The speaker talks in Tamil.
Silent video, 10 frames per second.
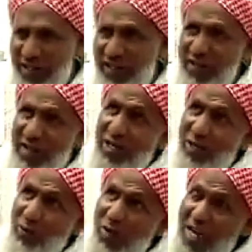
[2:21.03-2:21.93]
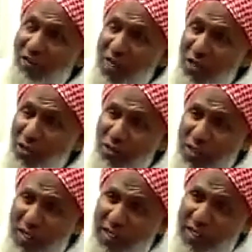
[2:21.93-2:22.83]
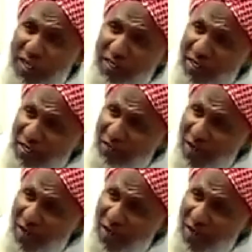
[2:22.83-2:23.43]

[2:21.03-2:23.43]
என்று உயர்வை சொல்வதற்கு என்னென்ன